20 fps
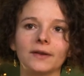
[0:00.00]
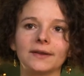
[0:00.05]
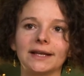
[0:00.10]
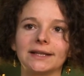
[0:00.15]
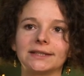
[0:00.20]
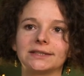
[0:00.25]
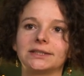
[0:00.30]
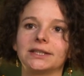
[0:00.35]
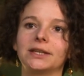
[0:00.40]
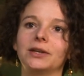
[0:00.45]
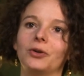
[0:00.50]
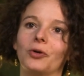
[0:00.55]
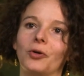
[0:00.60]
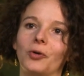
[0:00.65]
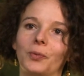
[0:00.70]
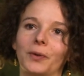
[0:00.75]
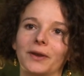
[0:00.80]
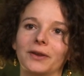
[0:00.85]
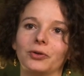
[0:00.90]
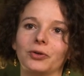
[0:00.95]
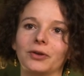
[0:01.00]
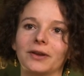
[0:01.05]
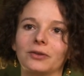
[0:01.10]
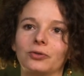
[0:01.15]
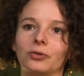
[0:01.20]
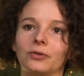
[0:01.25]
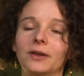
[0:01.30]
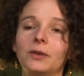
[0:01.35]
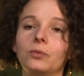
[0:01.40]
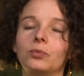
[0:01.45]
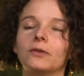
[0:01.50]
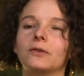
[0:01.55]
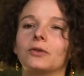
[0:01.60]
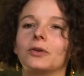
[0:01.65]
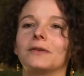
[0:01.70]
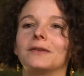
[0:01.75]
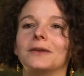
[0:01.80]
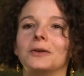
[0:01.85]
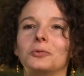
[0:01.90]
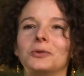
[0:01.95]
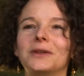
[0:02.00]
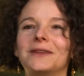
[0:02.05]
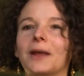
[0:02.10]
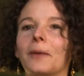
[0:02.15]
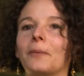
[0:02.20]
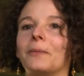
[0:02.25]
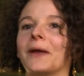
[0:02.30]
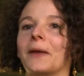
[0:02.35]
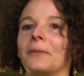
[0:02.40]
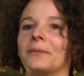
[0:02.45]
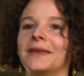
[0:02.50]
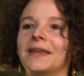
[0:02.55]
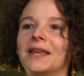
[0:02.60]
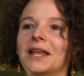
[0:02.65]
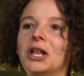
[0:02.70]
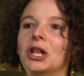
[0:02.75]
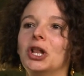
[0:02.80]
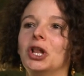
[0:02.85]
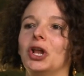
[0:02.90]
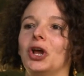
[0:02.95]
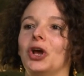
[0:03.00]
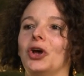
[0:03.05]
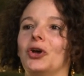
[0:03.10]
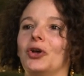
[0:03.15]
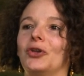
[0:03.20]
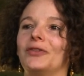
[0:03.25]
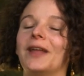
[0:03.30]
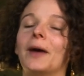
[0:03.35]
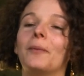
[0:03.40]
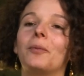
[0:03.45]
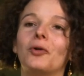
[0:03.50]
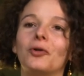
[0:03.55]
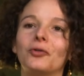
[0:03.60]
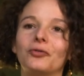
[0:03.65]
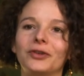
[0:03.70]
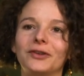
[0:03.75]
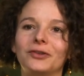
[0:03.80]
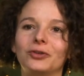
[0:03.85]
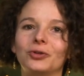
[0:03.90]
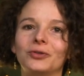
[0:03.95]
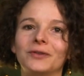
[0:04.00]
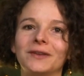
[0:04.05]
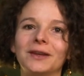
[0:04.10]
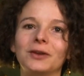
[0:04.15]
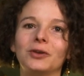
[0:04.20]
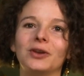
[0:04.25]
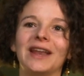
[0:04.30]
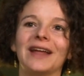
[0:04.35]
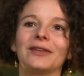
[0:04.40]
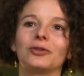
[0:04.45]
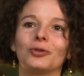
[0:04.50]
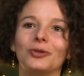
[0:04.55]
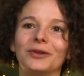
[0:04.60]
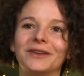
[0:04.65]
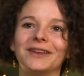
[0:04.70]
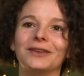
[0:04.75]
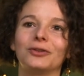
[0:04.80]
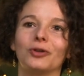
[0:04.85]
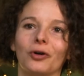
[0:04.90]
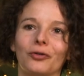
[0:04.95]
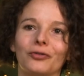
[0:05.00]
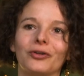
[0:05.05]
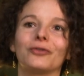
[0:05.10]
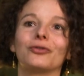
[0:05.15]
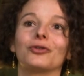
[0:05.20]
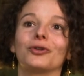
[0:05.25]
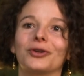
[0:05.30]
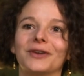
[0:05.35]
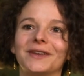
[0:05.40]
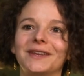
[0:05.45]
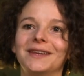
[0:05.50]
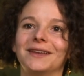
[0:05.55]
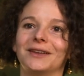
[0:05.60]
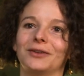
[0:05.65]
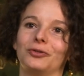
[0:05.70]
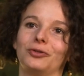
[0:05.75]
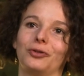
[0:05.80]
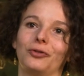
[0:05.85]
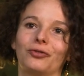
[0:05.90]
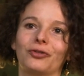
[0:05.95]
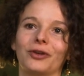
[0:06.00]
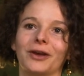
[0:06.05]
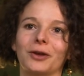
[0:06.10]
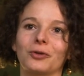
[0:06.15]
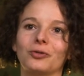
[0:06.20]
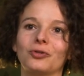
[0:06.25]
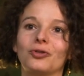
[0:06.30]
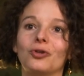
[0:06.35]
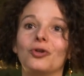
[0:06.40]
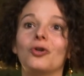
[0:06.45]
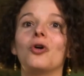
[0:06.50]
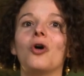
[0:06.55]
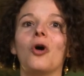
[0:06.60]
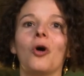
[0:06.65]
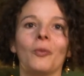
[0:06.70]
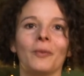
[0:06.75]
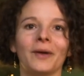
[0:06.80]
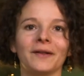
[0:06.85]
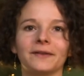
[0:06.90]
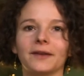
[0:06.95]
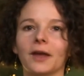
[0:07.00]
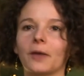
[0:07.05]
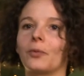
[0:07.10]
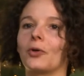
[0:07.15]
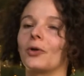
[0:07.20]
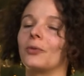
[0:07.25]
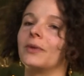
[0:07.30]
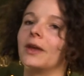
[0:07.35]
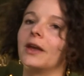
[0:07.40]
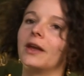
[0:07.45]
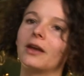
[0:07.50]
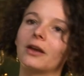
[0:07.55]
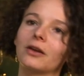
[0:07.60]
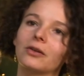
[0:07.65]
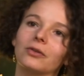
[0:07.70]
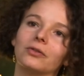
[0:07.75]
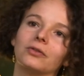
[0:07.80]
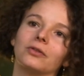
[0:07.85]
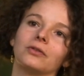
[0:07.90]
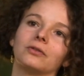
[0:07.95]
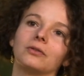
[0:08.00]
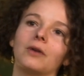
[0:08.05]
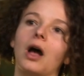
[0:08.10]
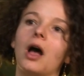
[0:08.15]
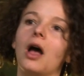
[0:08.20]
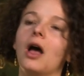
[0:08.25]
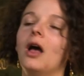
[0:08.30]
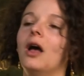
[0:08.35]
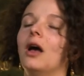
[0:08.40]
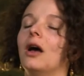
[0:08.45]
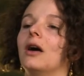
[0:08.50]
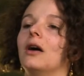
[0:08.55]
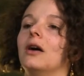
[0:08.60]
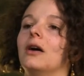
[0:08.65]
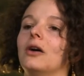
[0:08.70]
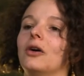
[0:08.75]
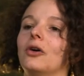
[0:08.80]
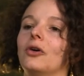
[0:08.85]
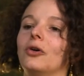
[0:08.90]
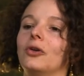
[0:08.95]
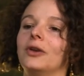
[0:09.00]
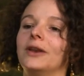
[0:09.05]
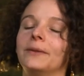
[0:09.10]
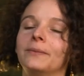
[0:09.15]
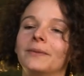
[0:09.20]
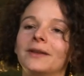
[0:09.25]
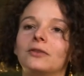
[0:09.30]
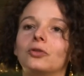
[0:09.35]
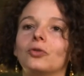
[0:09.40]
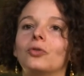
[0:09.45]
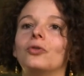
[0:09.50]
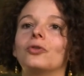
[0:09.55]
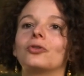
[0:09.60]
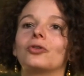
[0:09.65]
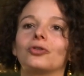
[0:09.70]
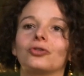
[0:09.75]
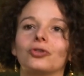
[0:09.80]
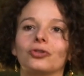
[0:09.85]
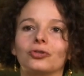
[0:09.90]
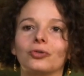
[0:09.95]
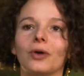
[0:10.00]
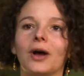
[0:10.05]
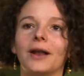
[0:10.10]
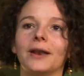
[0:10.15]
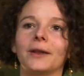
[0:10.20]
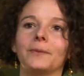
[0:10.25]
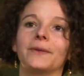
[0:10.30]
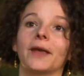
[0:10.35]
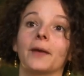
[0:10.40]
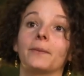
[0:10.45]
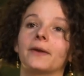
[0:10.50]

attaché au prieuré d'Oni, puisque c'est lui qui a permis euh, d'approvisionner l'atelier d'orfèvrerie de Frère Hugo en matières premières, que ce soit les métaux, que ce soit les pierres